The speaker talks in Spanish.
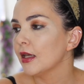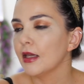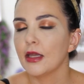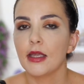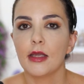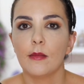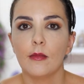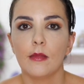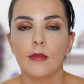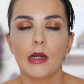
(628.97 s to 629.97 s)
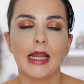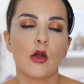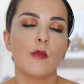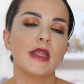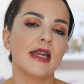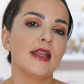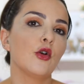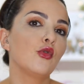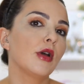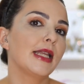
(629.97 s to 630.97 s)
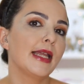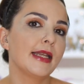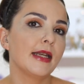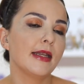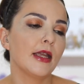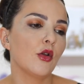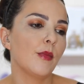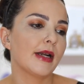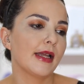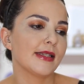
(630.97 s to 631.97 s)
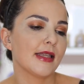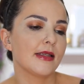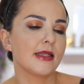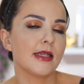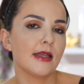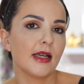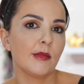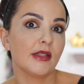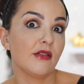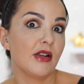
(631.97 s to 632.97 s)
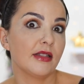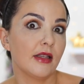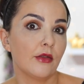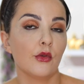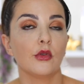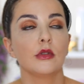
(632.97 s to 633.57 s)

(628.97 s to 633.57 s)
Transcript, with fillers: em, la combinaría con un eyeliner negro para esa densidad que me está faltando